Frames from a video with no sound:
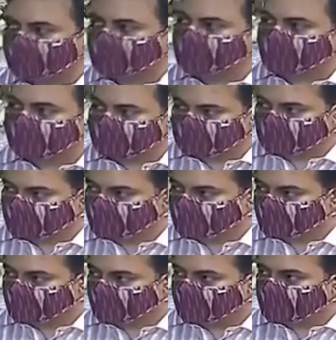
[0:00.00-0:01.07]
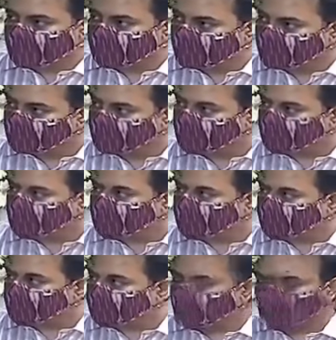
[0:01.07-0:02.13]
పట్టిన పని ఈరోజు
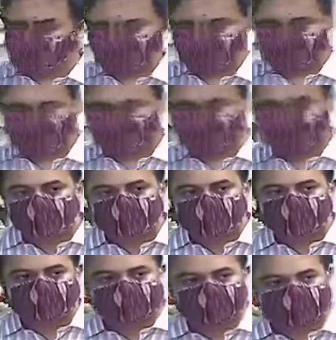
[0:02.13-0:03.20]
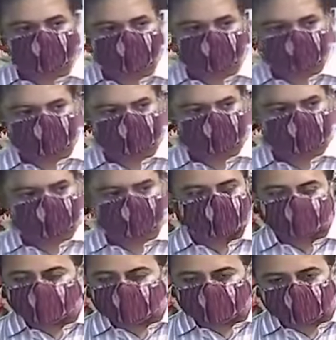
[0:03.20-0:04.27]
ఒక అర్థవంతమైన పద్ధతిలో
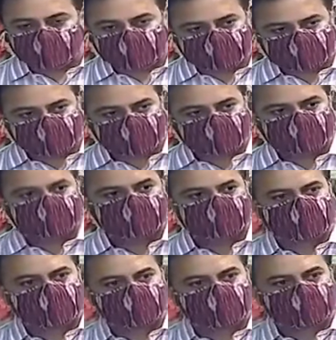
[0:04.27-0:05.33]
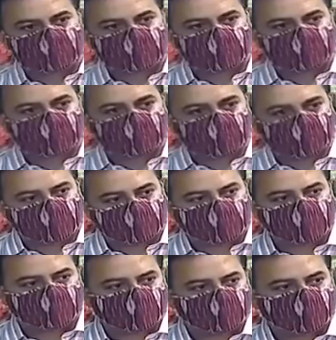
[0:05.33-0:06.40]
ఒక పైసా లంచమిచ్చే అవకాశం లేకుండా అవసరం
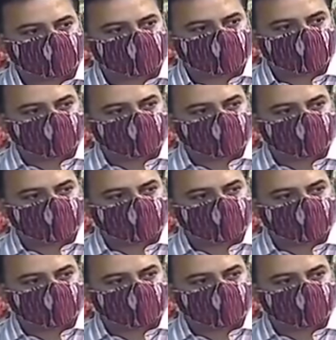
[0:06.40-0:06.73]
లేకుండా